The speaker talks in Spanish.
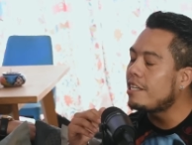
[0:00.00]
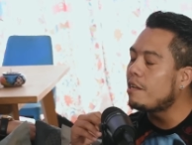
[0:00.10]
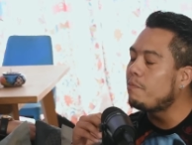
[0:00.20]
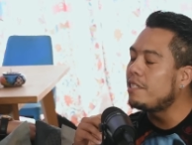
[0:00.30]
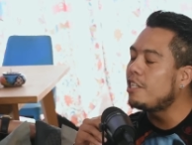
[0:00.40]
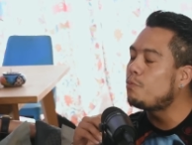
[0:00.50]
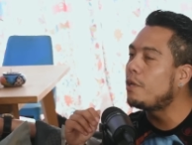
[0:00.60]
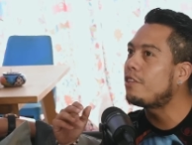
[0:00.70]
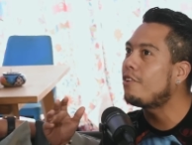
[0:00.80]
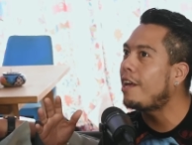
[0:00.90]
de repente
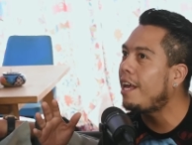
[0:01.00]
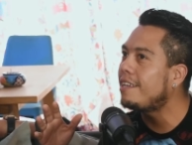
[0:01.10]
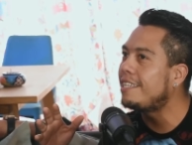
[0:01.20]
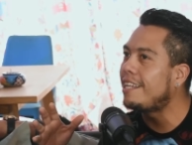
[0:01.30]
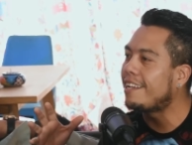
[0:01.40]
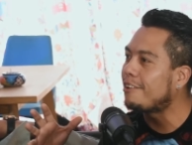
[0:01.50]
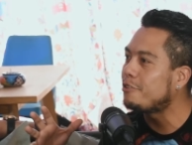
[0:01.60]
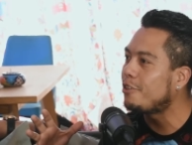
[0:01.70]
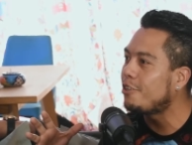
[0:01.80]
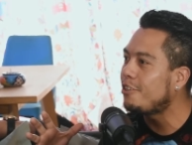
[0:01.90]
despierto. Ah, y en el
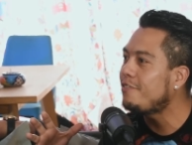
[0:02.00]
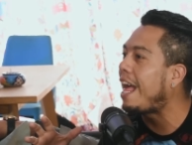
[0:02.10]
reclusorio, ¿no?